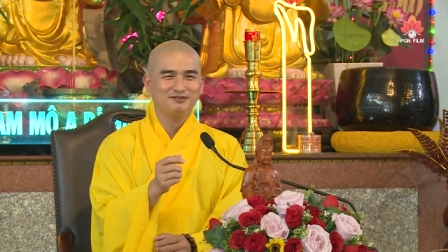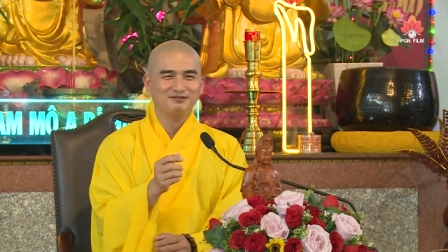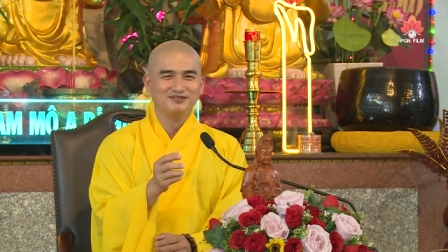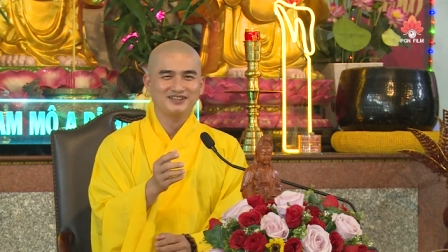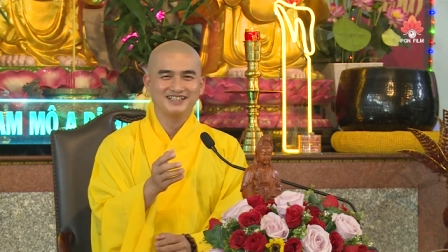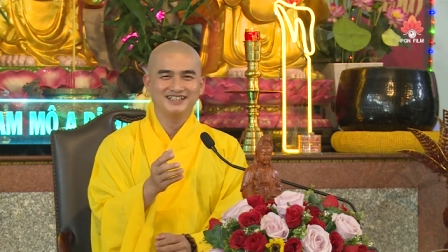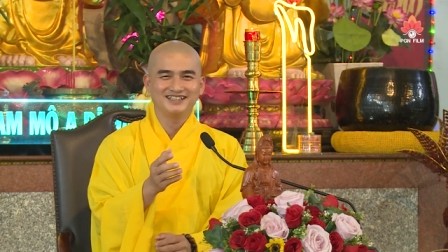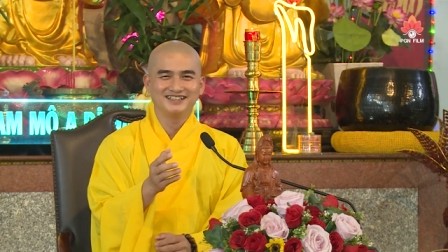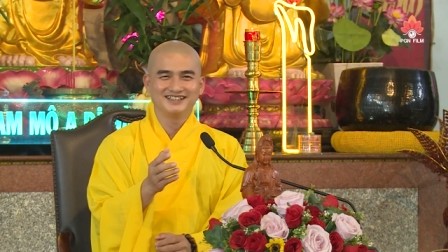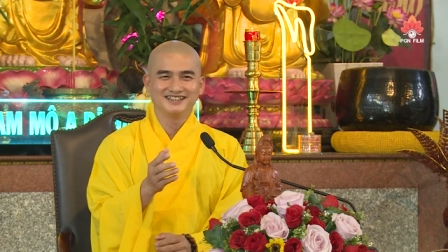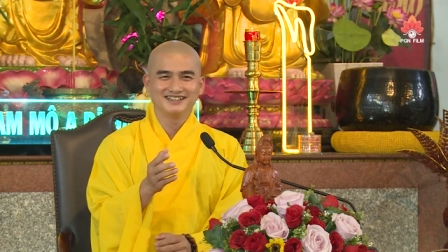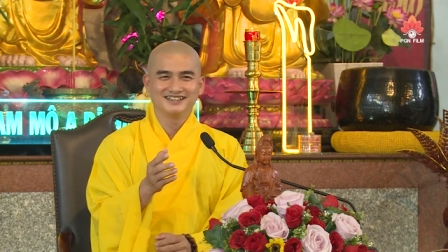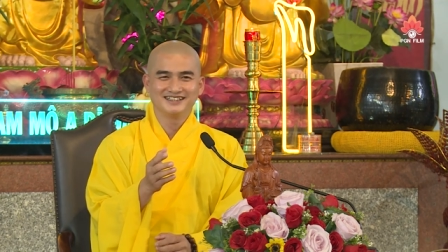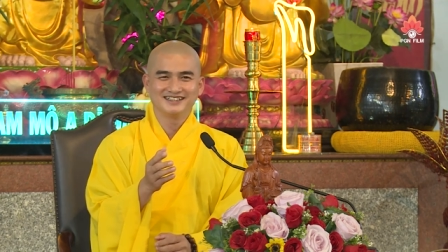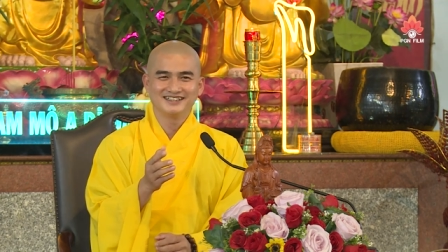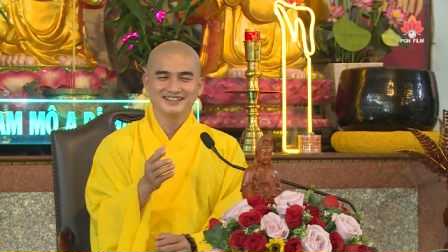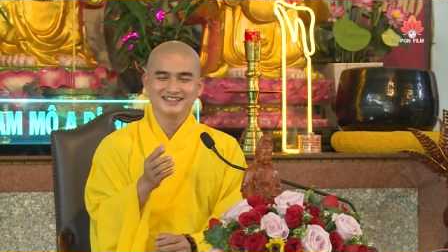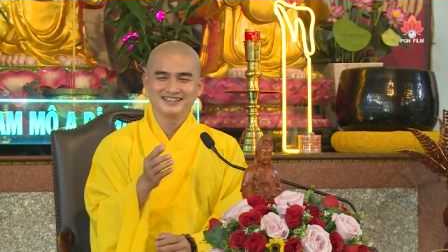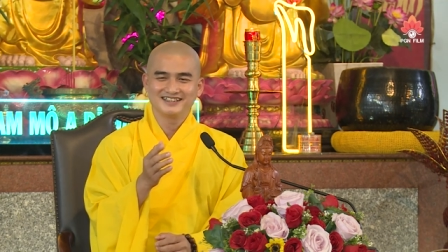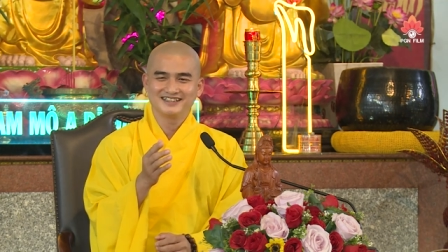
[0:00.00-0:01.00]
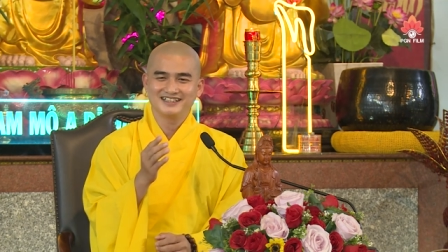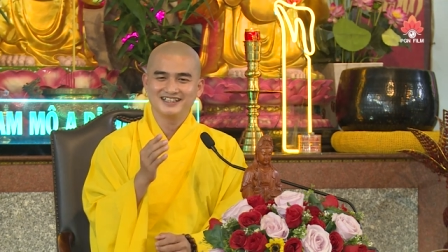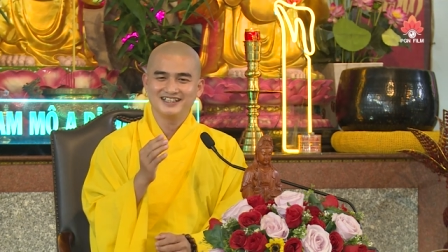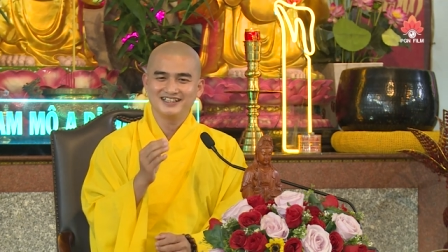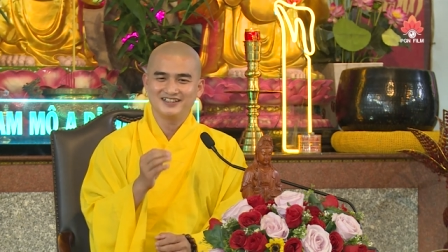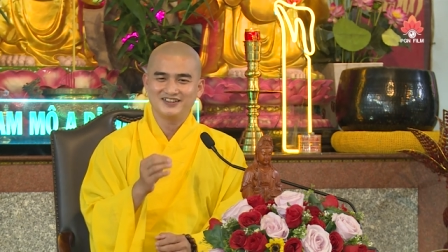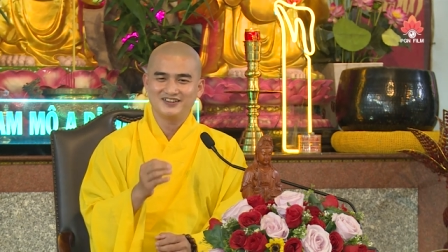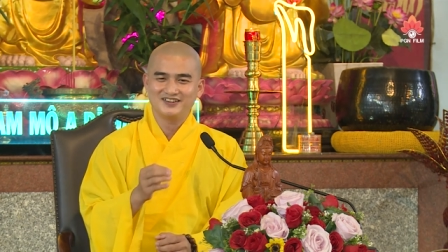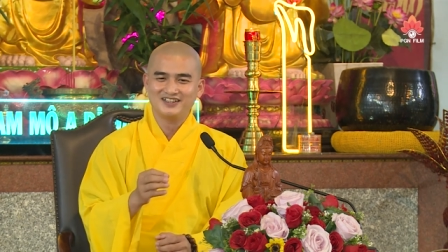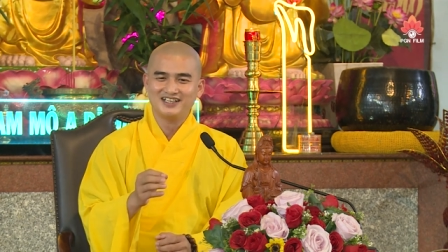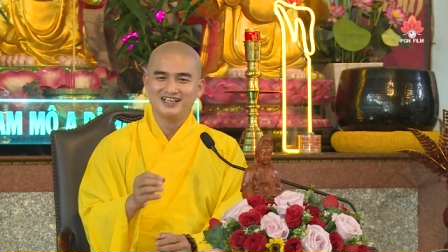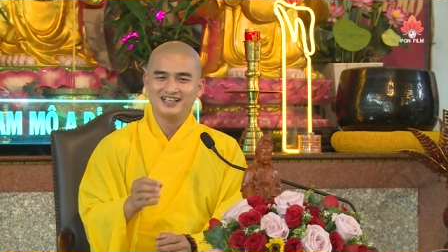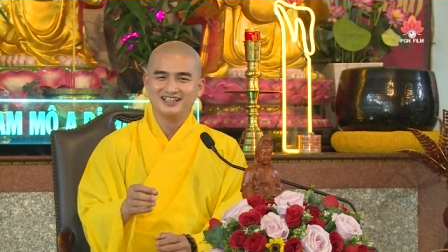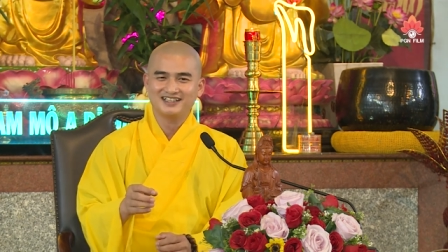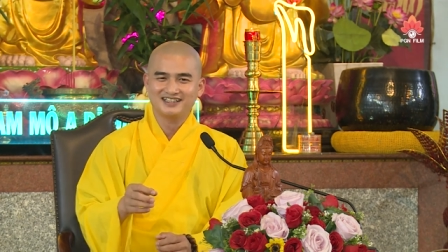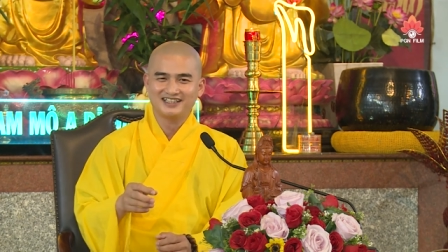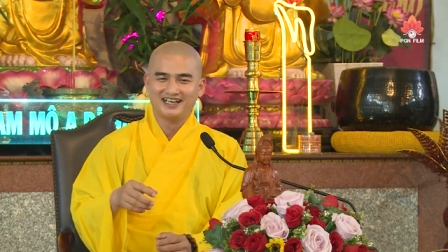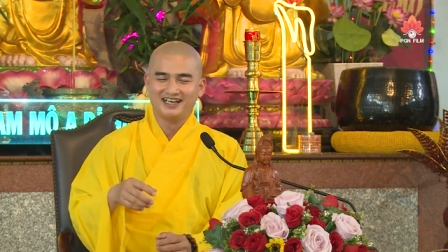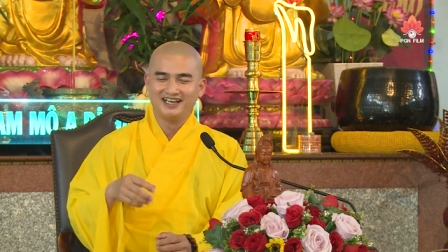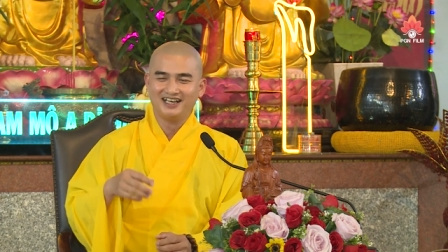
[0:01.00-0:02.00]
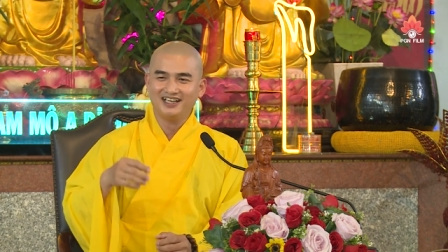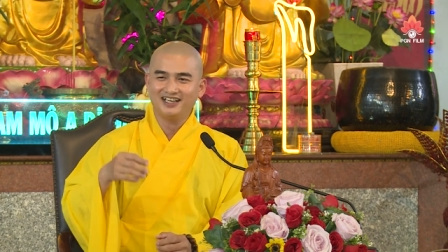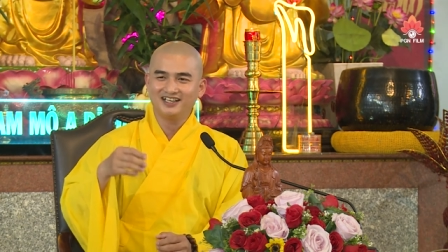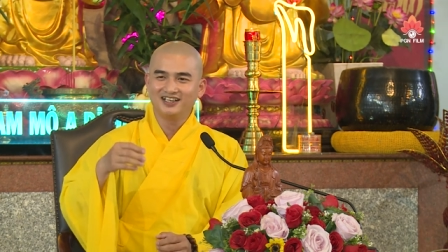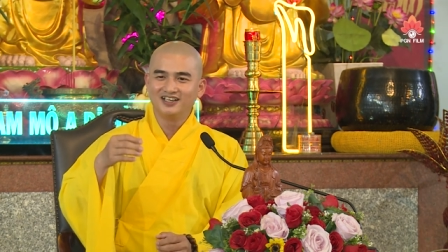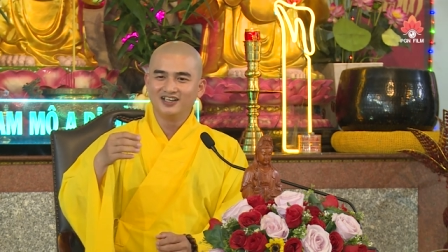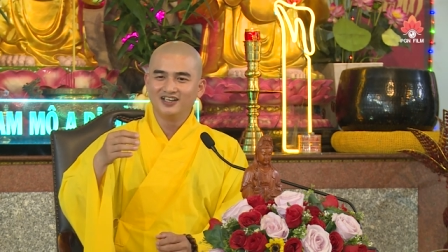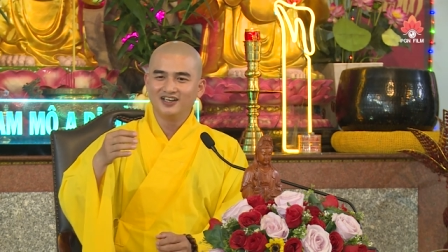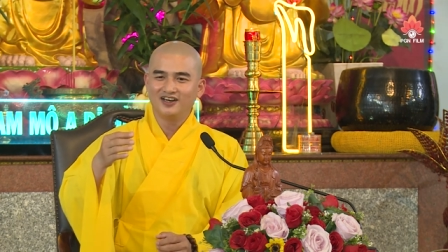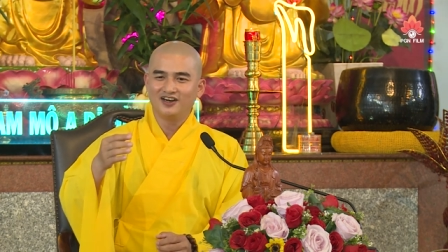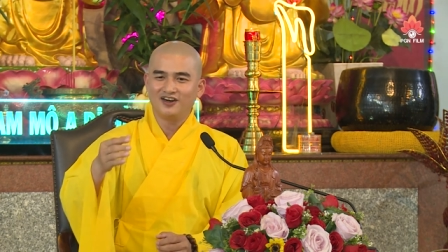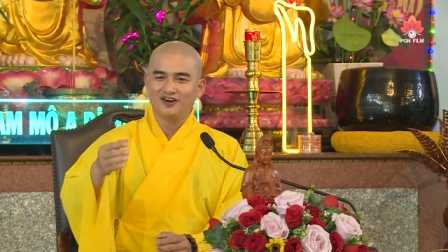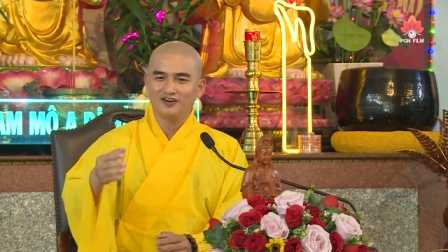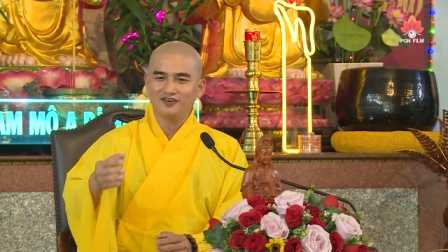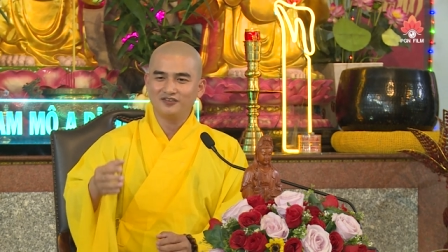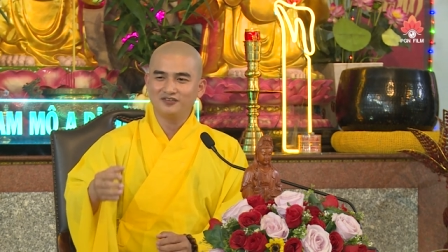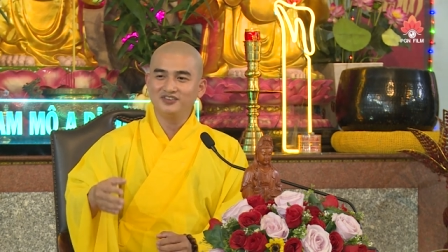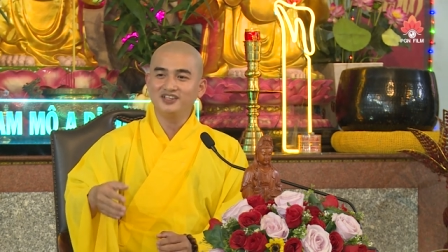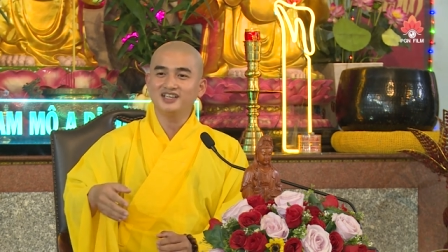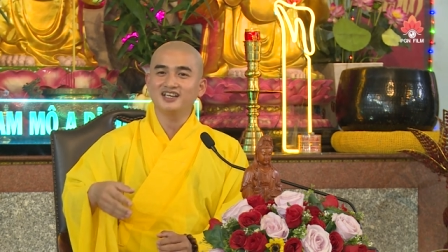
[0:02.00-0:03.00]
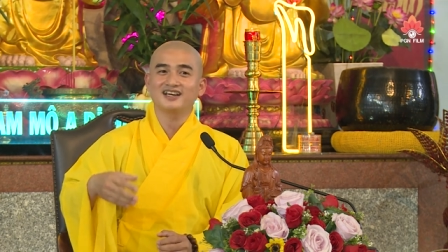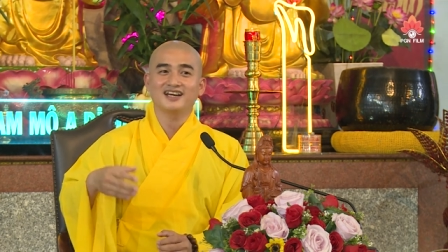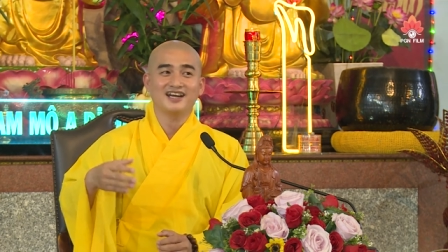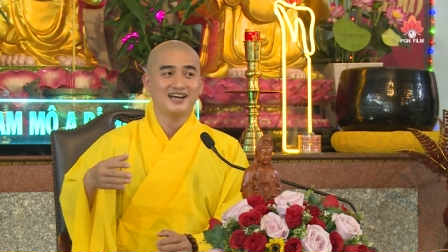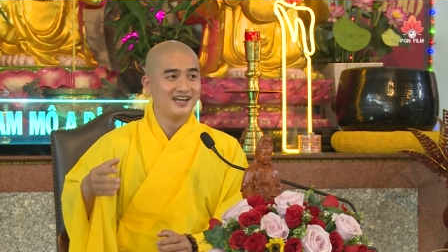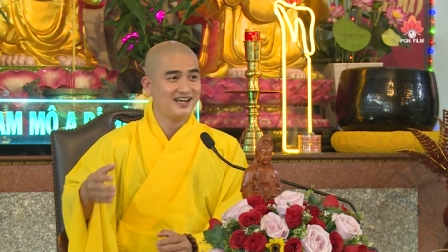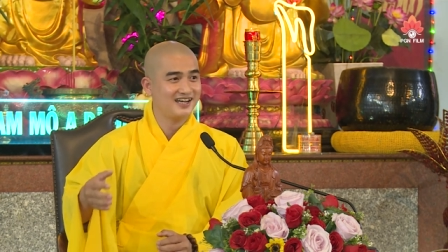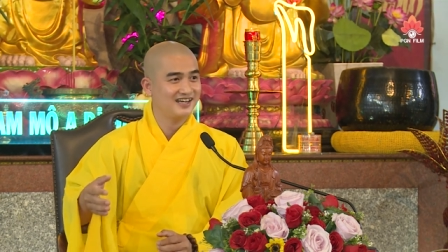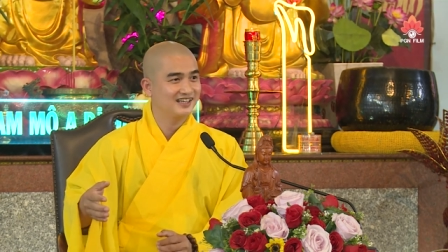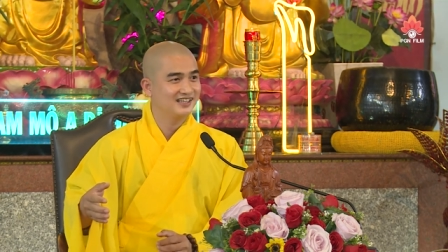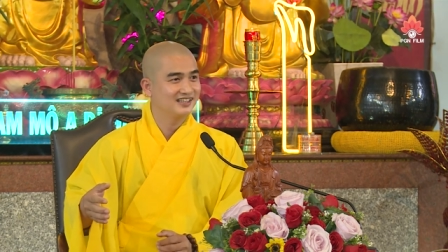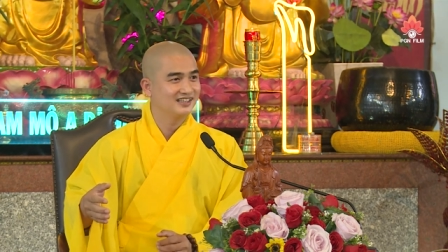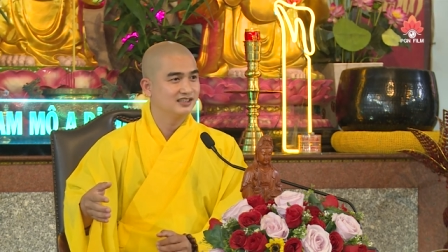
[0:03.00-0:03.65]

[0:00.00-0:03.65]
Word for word: cảm tình thì họ đăng tải họ viết khác